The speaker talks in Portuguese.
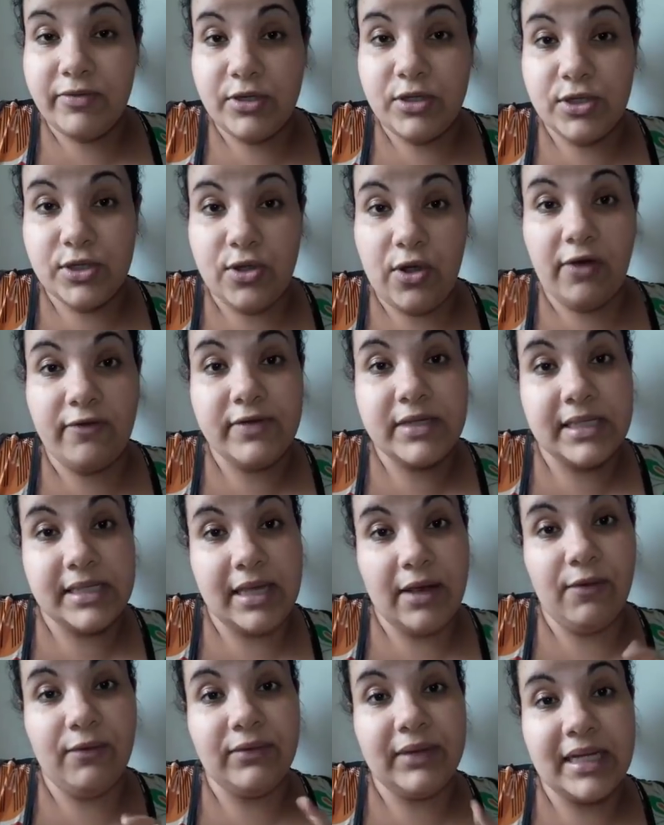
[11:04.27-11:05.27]
vídeos novos de
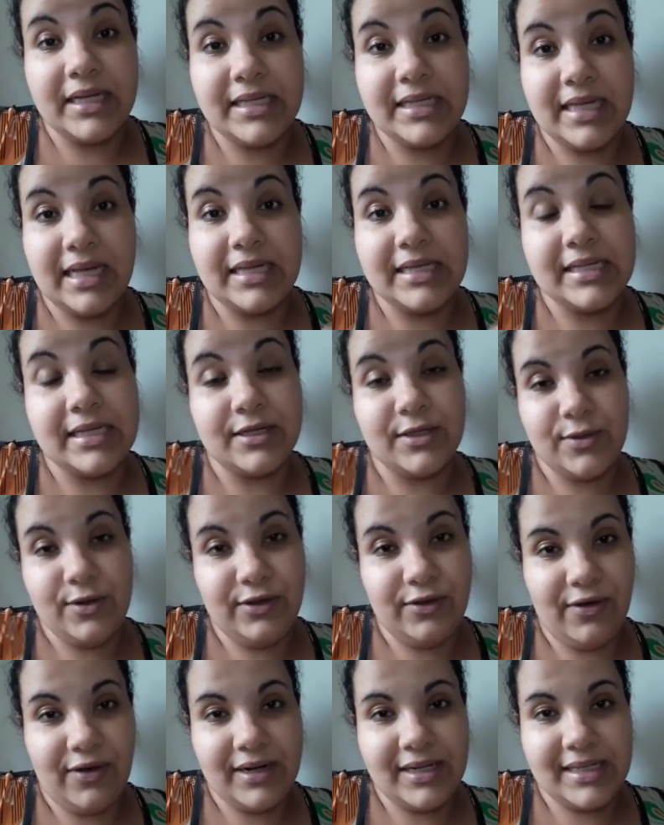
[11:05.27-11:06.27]
segunda a sexta, às
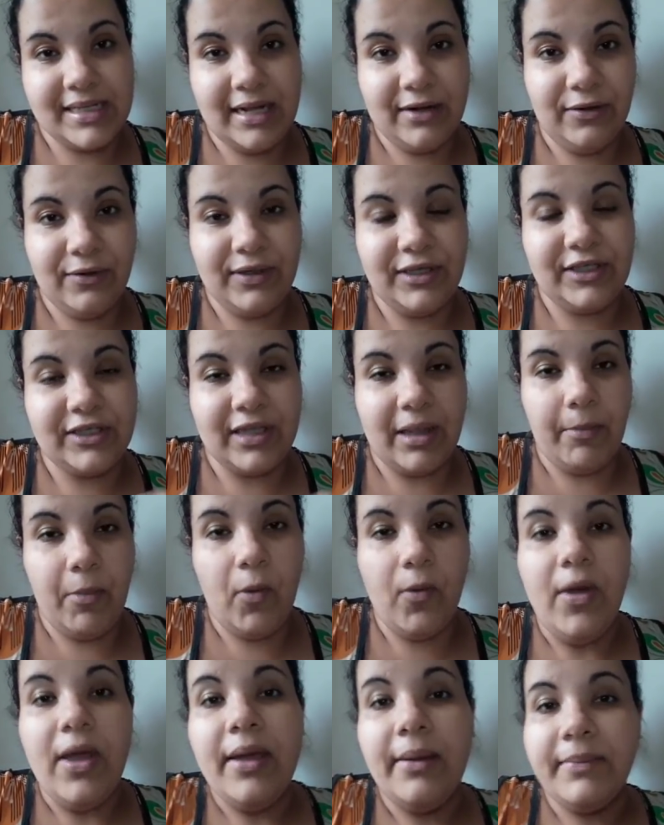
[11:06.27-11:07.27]
8 horas da noite, tá
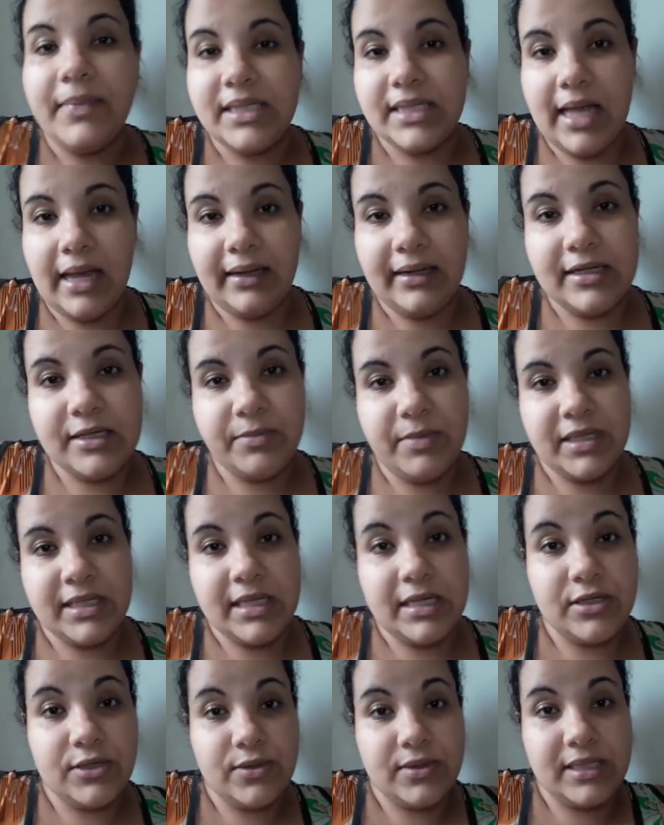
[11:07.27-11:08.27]
bom? Me segue nas minhas
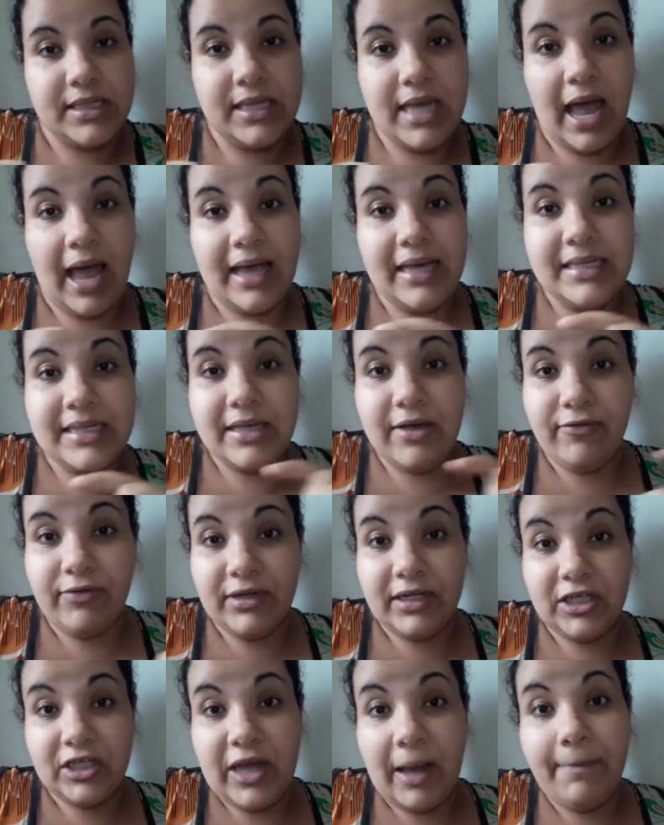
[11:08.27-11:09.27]
redes sociais. Eu
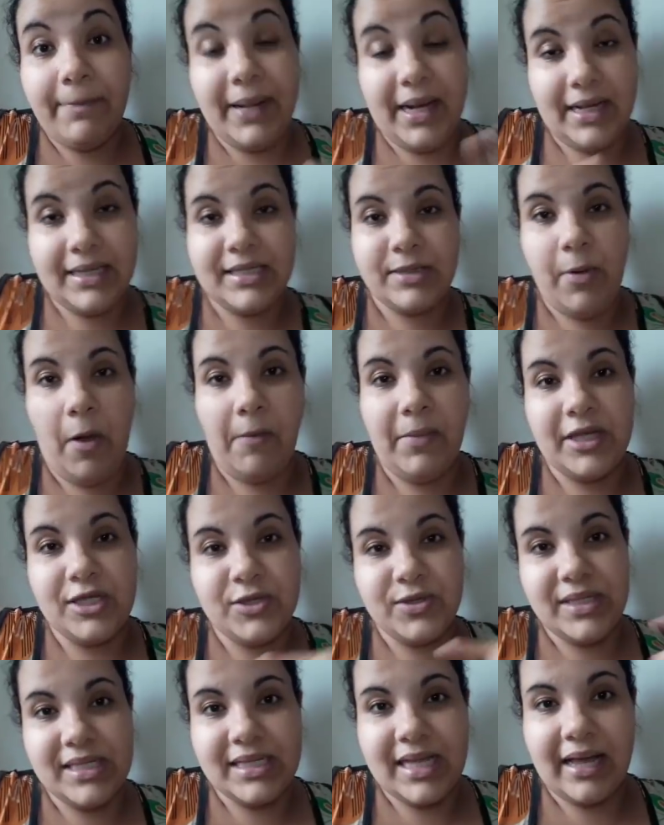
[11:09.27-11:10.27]
vou deixar
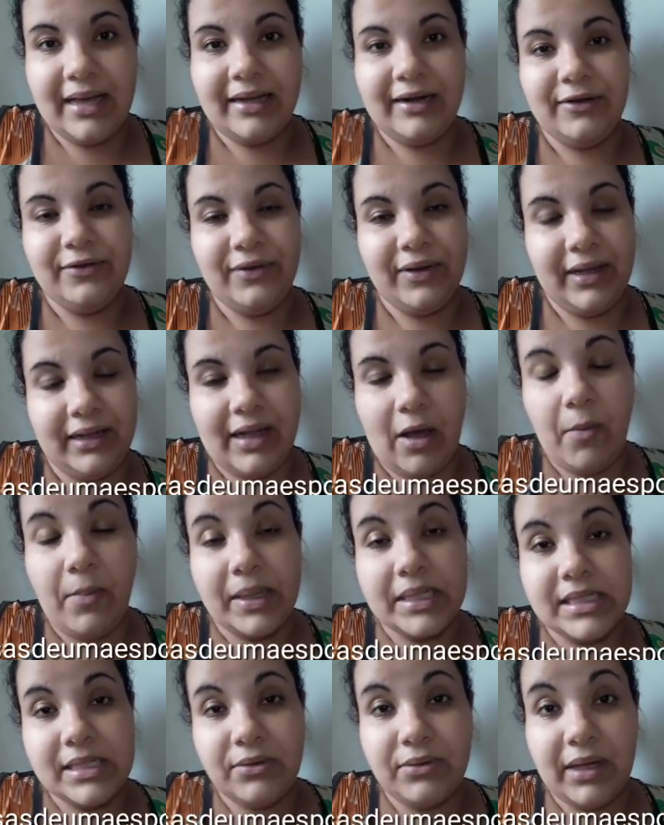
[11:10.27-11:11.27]
principalmente o Instagram do canal
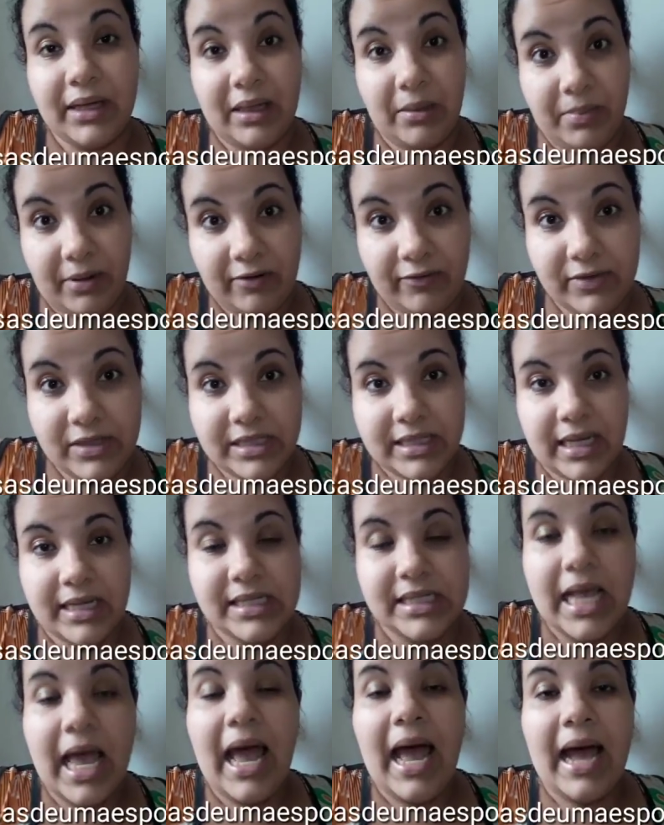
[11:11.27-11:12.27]
passando aqui pra vocês.